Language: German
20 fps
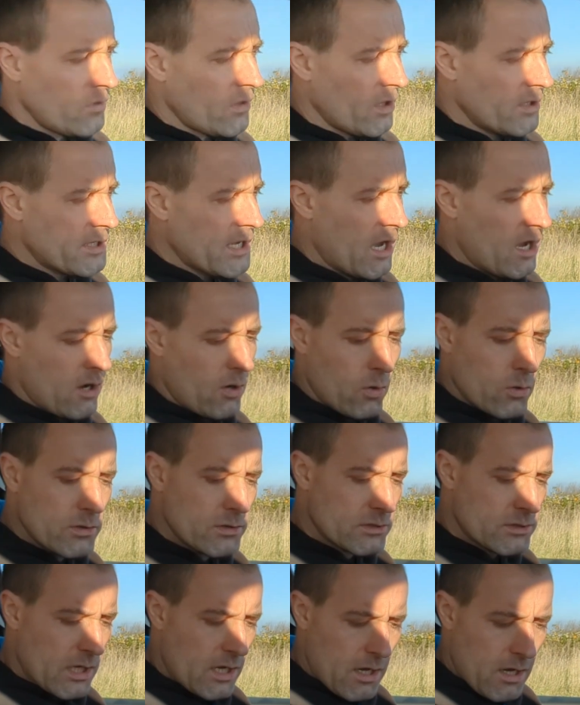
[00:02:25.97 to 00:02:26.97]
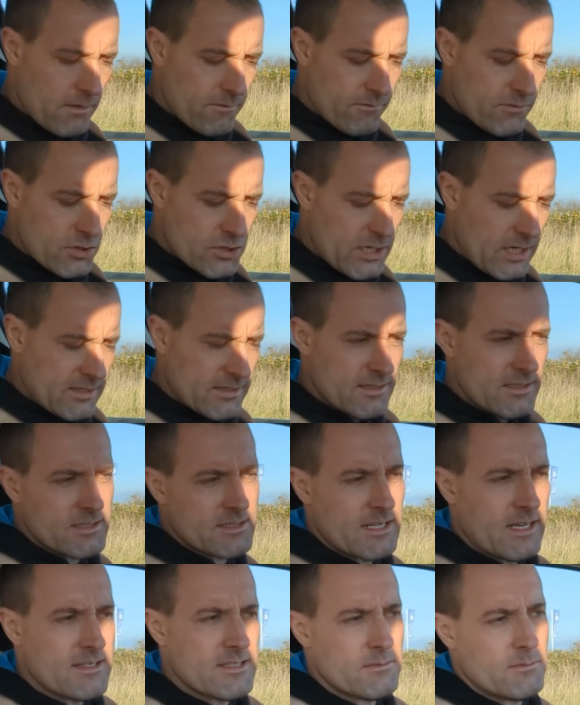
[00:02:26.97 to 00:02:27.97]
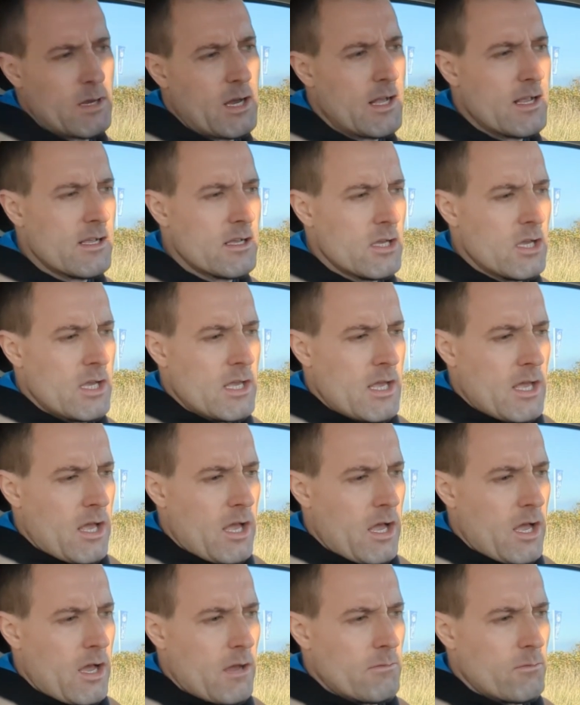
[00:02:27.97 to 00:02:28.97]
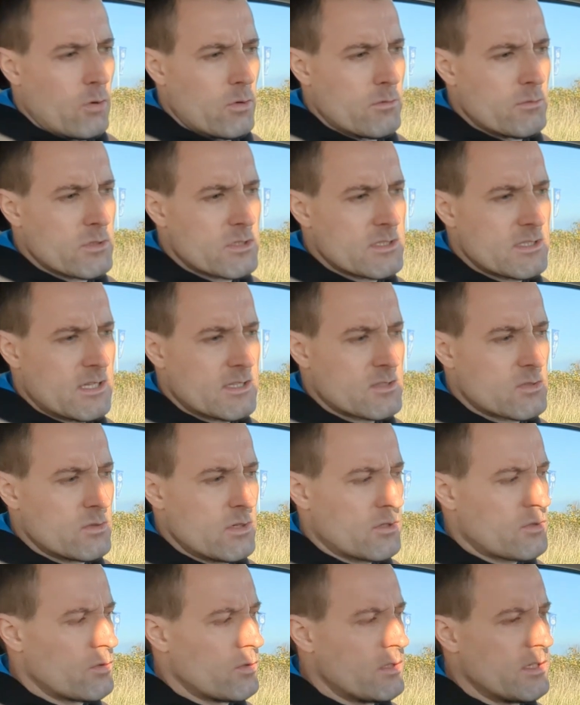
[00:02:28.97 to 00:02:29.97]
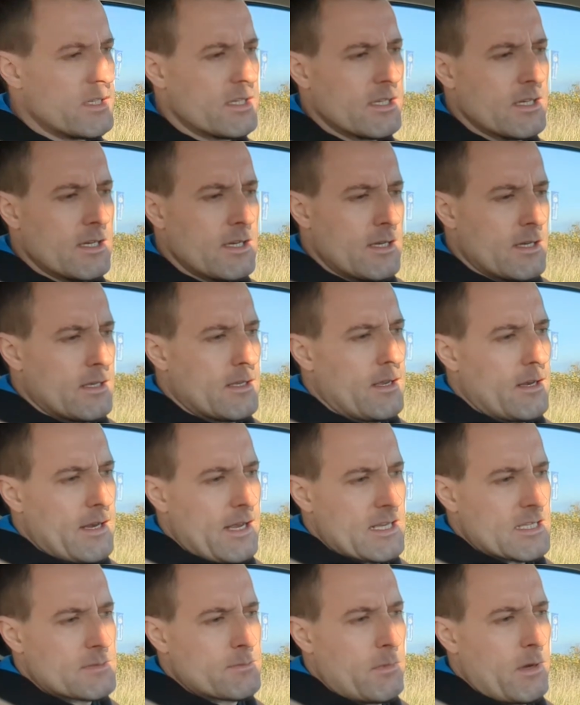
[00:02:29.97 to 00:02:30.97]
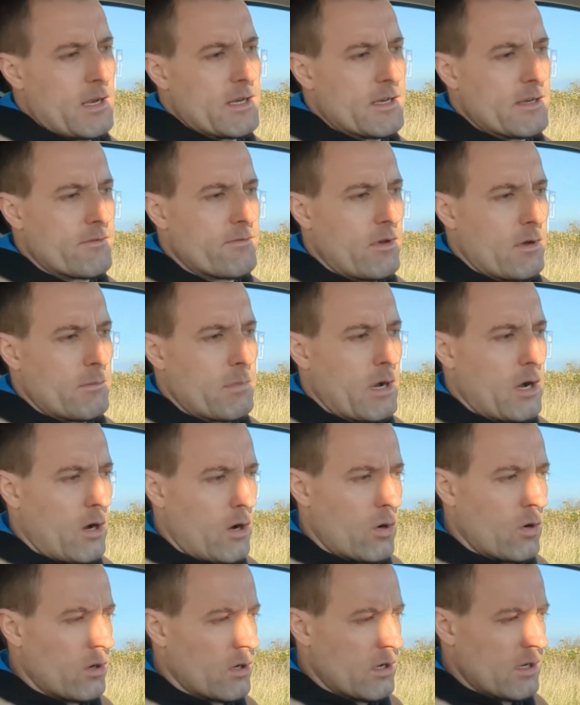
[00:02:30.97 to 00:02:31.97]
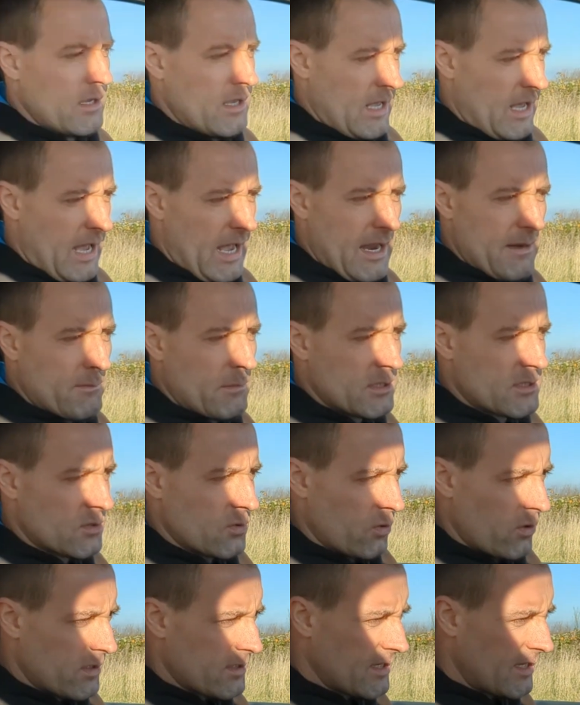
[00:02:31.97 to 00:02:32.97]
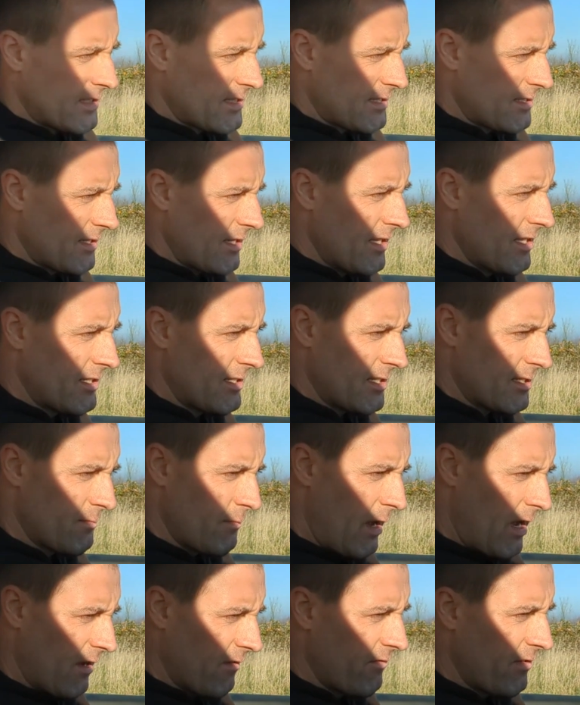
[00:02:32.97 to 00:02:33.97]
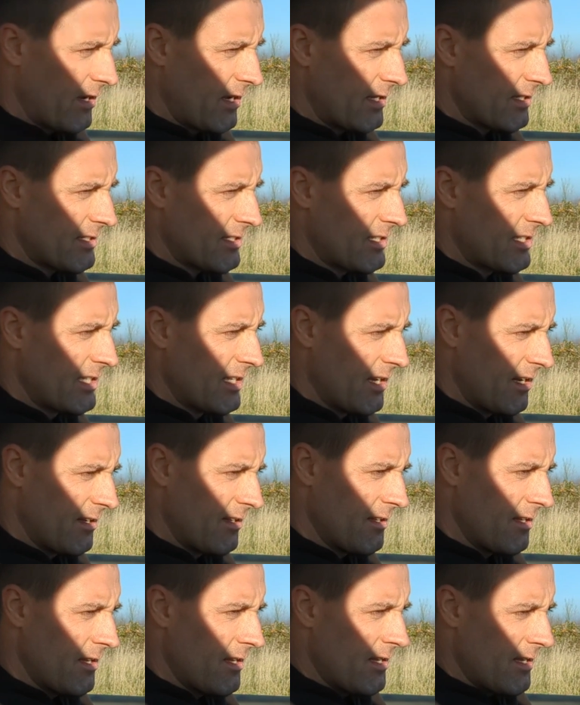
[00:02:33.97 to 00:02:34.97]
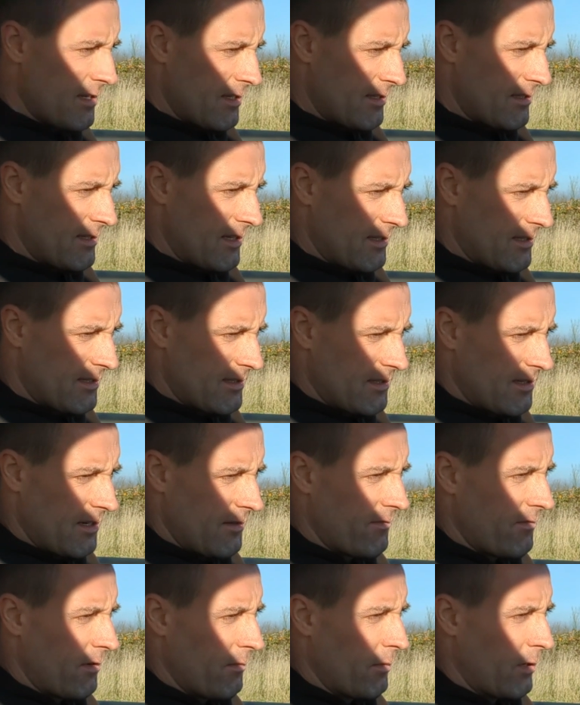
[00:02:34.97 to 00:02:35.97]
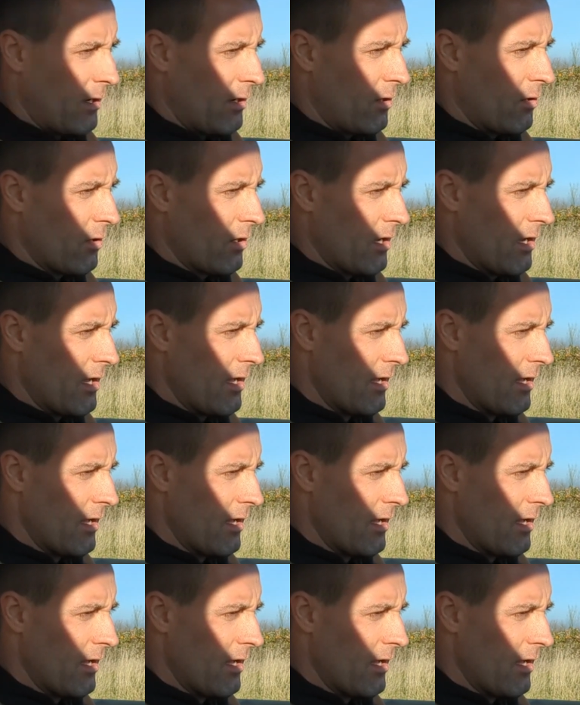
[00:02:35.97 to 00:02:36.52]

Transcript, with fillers: Ja, und ähm, wir starten das Ganze mal und müssen dazu natürlich dann erstmal den Verbrauch einmal zurücksetzen. Das machen wir jetzt hier, setzen den Verbrauch,